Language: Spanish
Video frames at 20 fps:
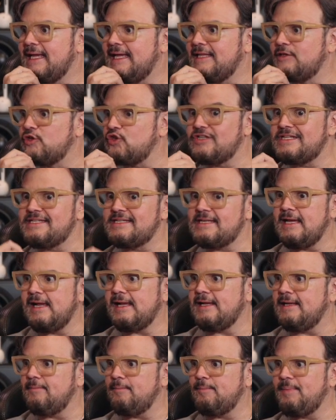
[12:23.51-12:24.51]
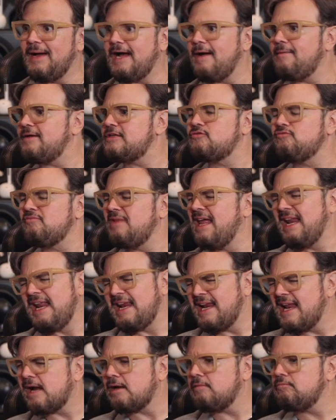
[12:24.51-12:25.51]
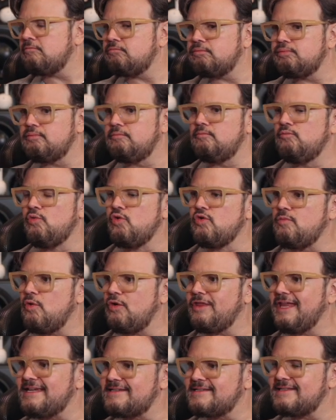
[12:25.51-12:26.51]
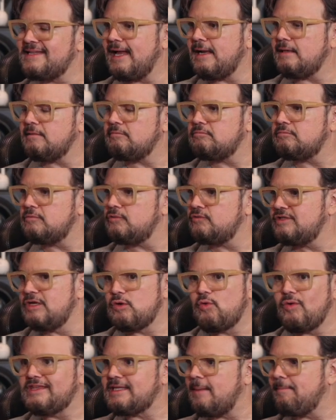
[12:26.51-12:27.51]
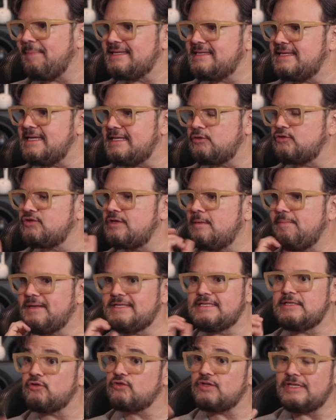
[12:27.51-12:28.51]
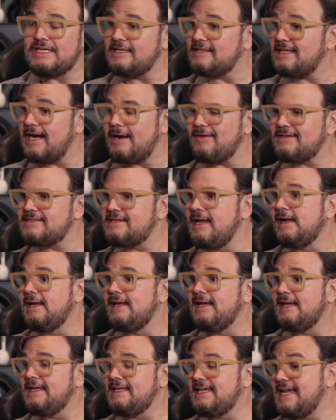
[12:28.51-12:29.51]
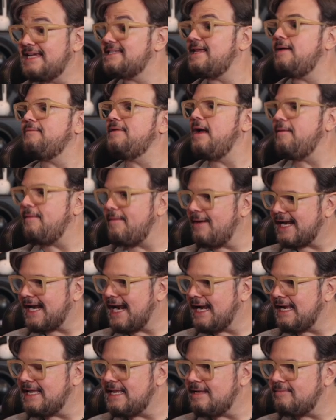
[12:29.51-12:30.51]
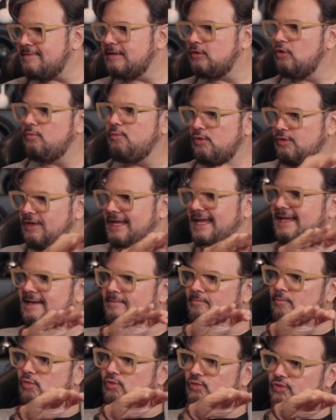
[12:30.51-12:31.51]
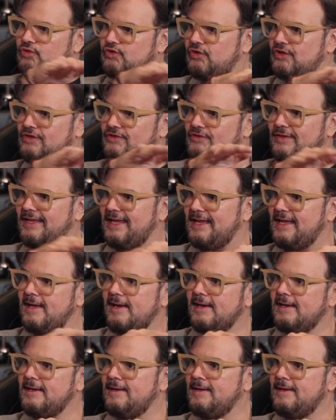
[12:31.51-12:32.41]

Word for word: Entonces eh, pagabas una lana muy modesta, 50 pesitos, 100 pesitos, y entrabas y hasta había barra libre, no poníamos este,